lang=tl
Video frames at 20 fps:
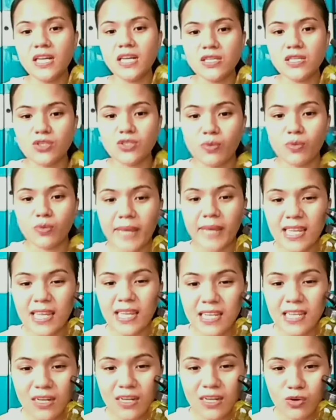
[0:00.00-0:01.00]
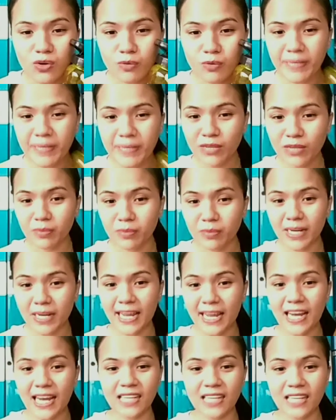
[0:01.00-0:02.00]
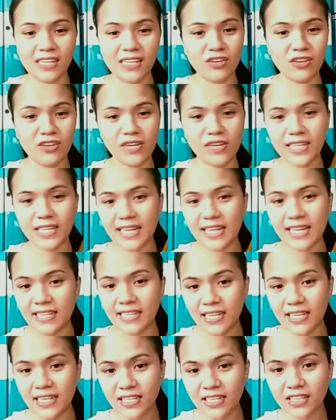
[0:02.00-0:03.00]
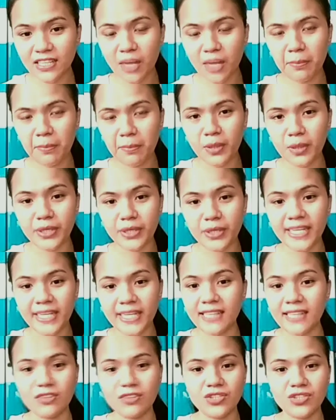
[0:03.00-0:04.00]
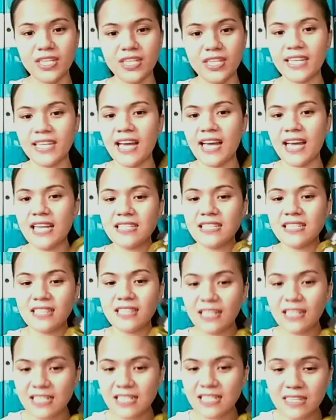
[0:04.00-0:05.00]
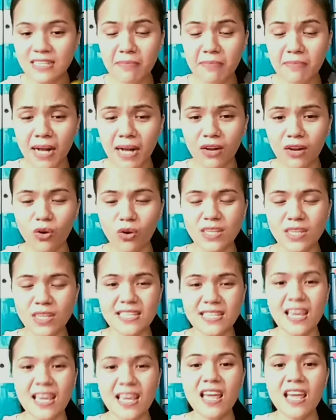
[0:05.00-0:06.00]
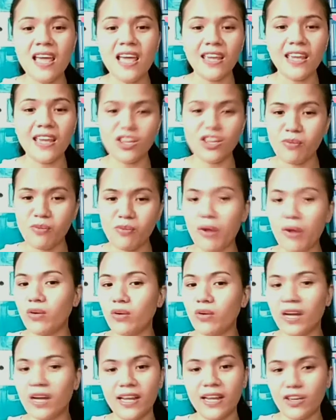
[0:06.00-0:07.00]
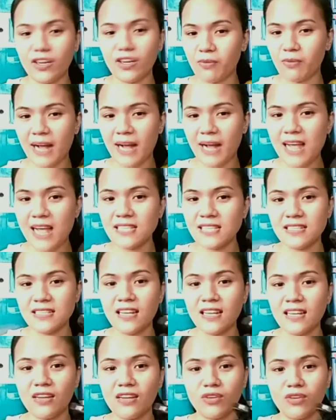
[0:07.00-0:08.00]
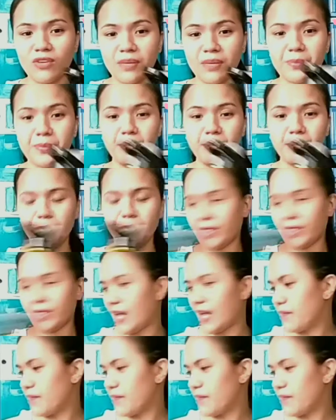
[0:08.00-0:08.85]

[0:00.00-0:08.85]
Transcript: So, mahilig akong uminom, kaya lagi ako nagdadala ng tumbler. Hindi ko siya inaalis talaga sa bag ko kasi inom ako ng inom kahit saan ako nagpupunta.